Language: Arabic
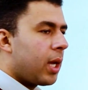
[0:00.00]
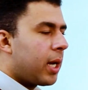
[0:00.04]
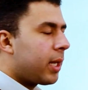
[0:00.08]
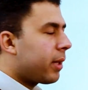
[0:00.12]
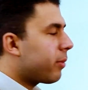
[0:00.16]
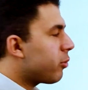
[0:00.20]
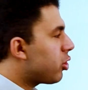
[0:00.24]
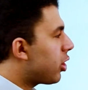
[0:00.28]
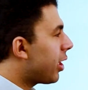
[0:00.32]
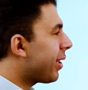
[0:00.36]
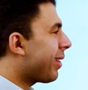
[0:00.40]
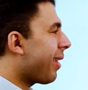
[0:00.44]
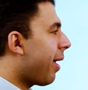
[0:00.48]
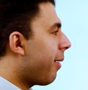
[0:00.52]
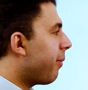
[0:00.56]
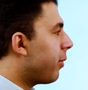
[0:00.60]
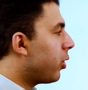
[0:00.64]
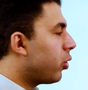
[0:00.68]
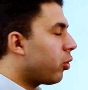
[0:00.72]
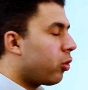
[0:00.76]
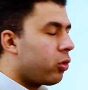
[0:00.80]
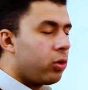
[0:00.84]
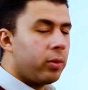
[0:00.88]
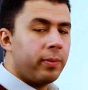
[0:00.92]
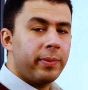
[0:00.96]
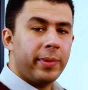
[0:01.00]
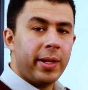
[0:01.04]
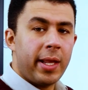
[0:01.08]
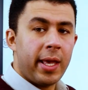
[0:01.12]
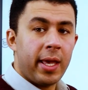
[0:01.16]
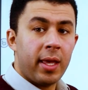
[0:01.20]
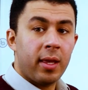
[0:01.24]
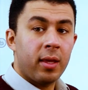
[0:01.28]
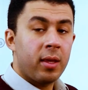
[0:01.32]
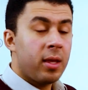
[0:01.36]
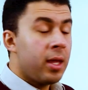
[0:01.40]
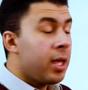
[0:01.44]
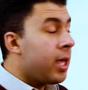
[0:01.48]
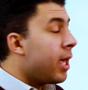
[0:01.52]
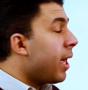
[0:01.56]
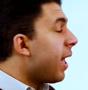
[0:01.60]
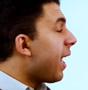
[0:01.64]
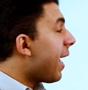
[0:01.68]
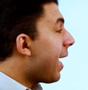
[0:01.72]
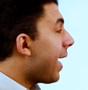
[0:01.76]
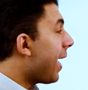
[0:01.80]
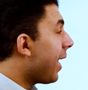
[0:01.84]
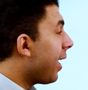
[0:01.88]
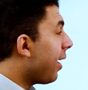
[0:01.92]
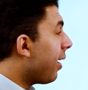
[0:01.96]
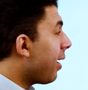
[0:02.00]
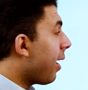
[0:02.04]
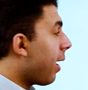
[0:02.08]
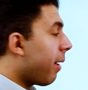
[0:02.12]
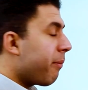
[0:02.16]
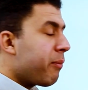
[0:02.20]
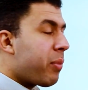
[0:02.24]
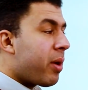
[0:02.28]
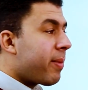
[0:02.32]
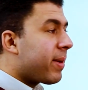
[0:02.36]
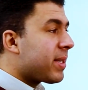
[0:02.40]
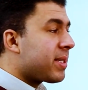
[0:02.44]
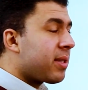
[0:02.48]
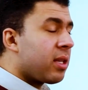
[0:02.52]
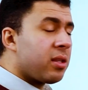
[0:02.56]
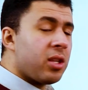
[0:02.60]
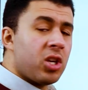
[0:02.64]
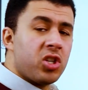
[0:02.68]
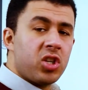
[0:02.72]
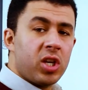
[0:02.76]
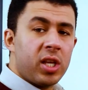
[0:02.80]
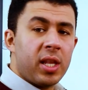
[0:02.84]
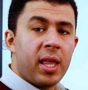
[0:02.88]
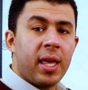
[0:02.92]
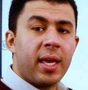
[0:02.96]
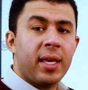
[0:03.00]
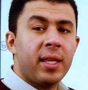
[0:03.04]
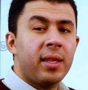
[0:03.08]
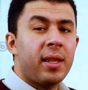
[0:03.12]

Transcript: انا مش هطلع منكم ليه قال ببساطه شديده